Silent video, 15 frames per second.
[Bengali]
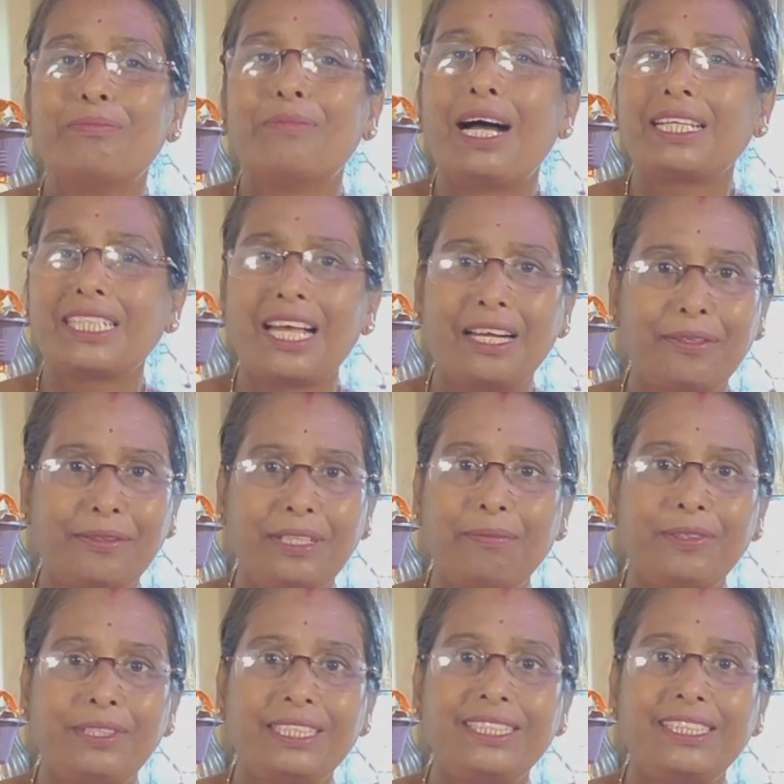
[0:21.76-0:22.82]
মা শারদা
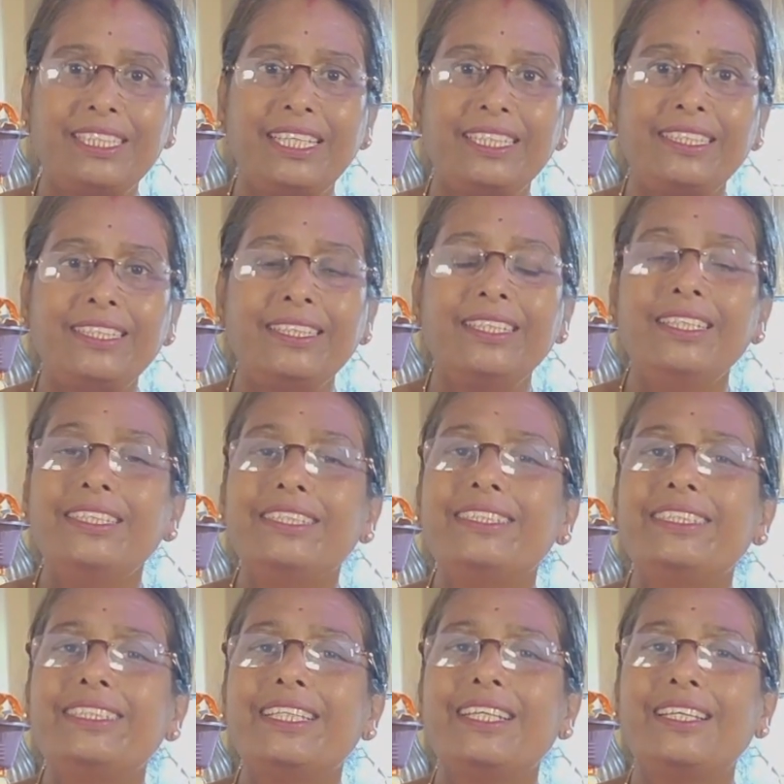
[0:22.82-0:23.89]
বলেছিলেন
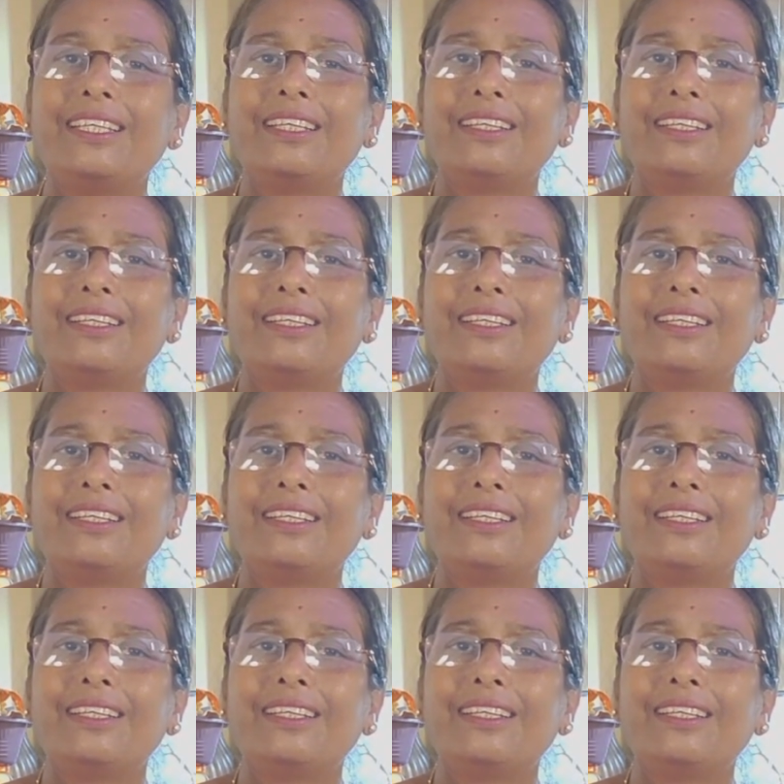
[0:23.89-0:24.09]
যে